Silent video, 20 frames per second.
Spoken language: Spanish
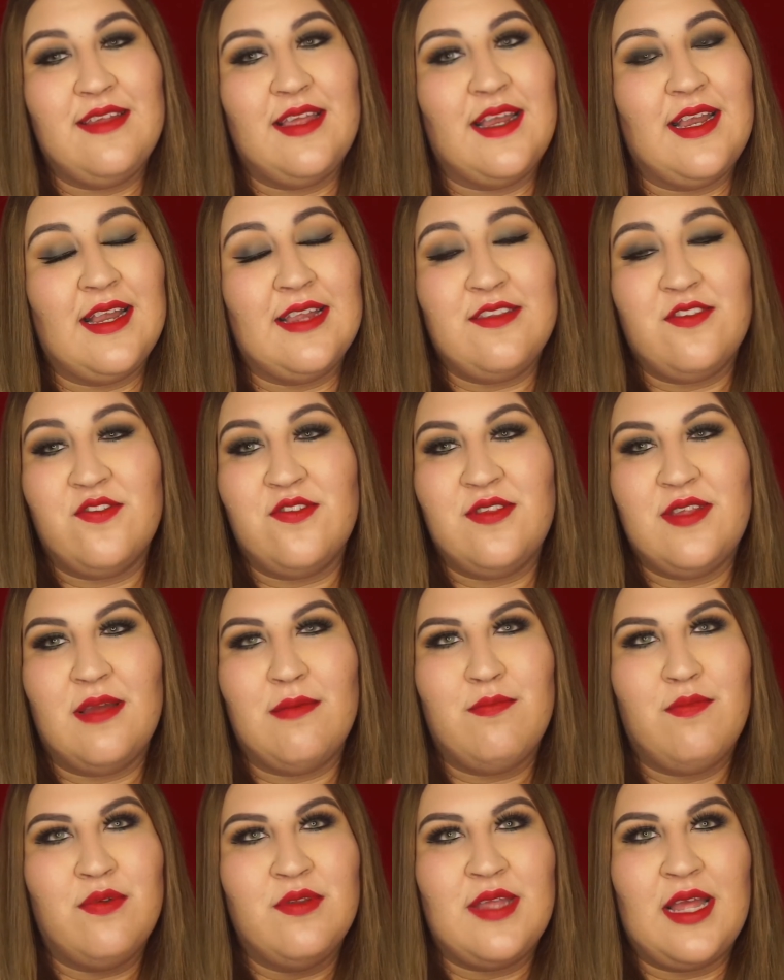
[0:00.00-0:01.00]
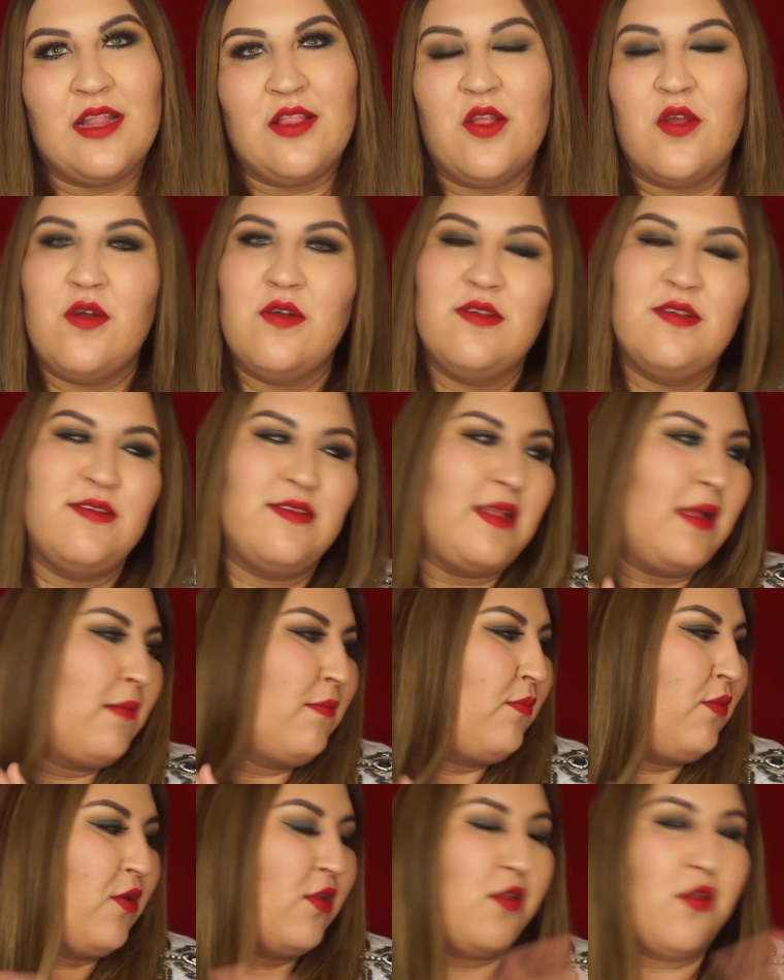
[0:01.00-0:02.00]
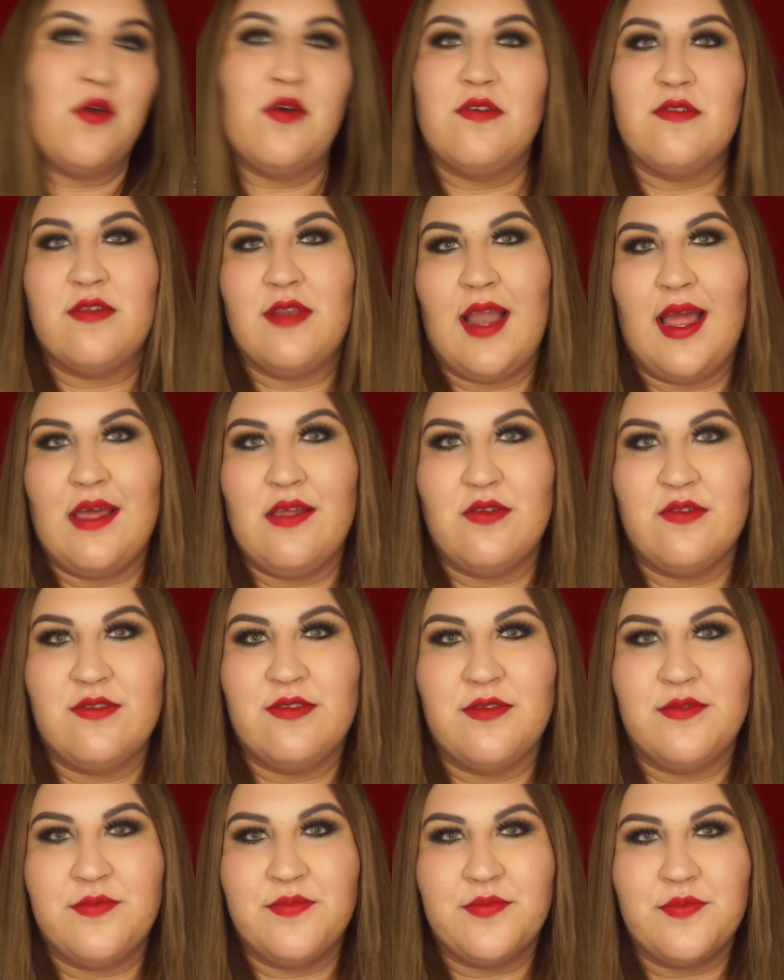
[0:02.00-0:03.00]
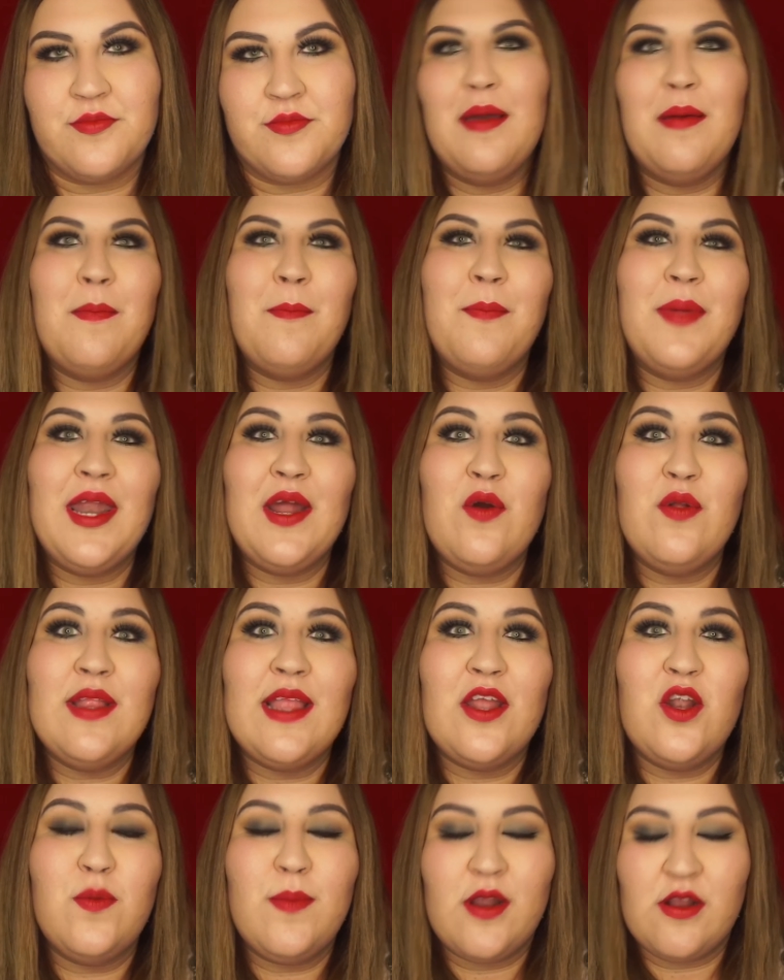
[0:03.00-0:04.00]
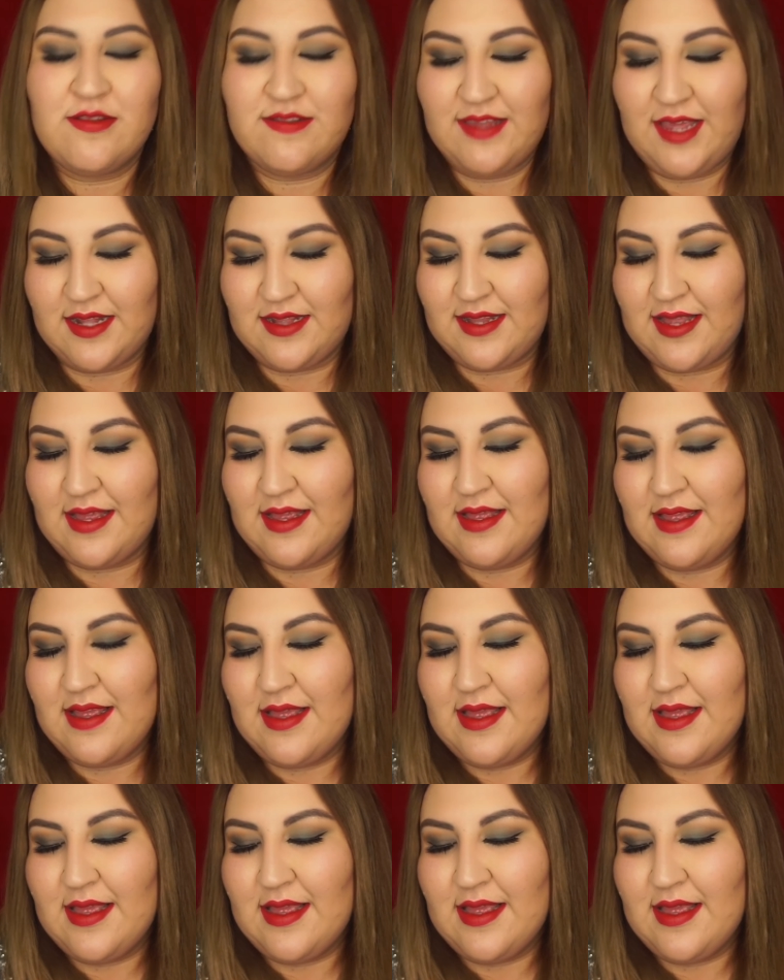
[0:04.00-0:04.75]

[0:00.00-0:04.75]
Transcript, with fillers: en estos tiempos ya todos están por todos lados. Pregunta número 7.